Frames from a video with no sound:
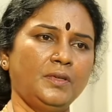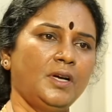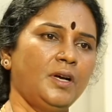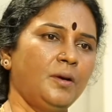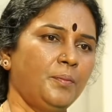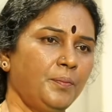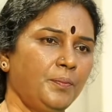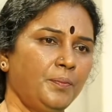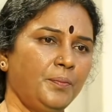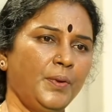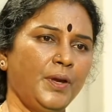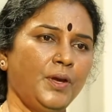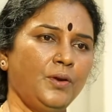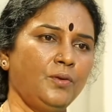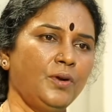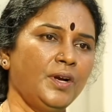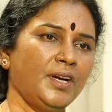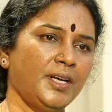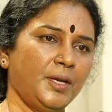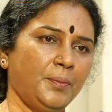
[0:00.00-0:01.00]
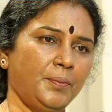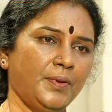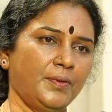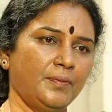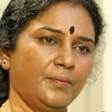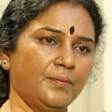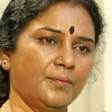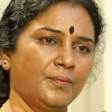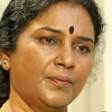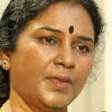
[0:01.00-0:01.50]
నా పేరు కట్
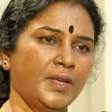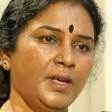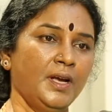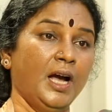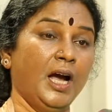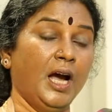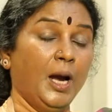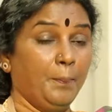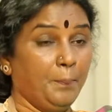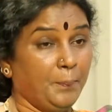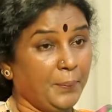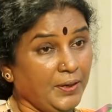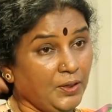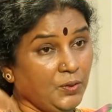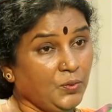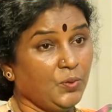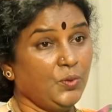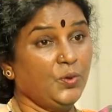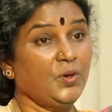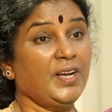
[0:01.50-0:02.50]
అయిపోయింది అప్పటికి